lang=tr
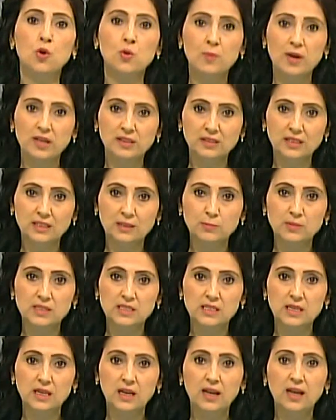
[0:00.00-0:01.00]

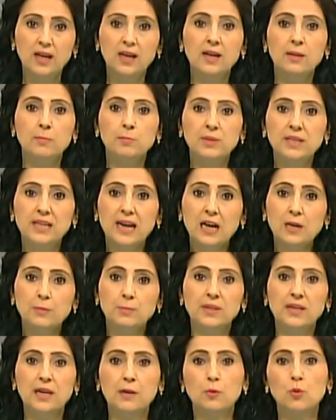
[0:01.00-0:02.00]
ormanlarımızı
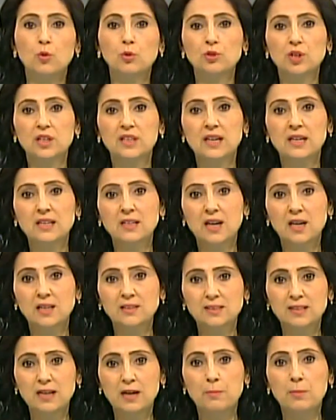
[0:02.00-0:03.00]
birer birer ortadan
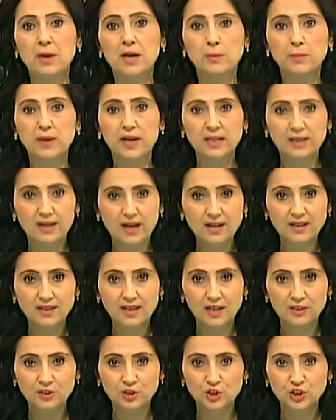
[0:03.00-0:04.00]
kaldıran barbarlığa
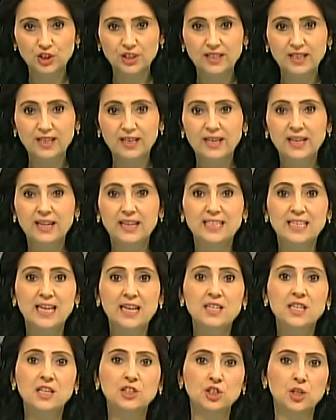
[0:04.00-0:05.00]
karşı
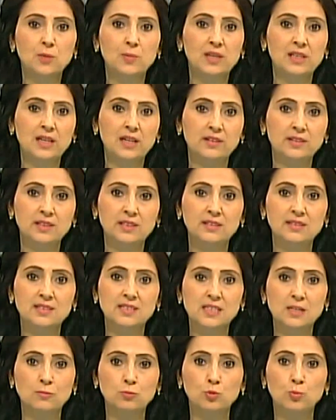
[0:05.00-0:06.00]
yeni yaşam alanlarını
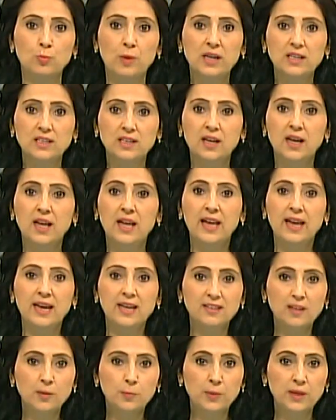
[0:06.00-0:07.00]
savunmak
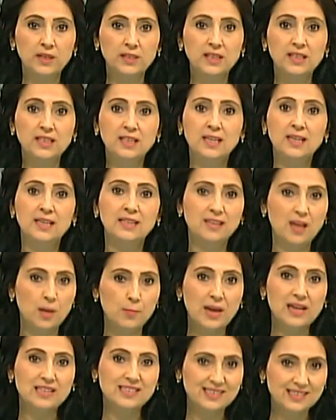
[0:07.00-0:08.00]
HDP'nin
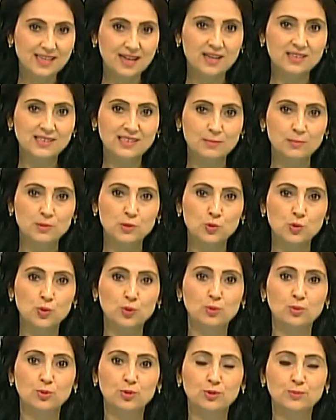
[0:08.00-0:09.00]
temel siyasi
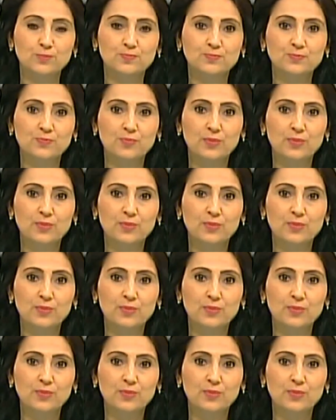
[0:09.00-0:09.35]
misyonudur.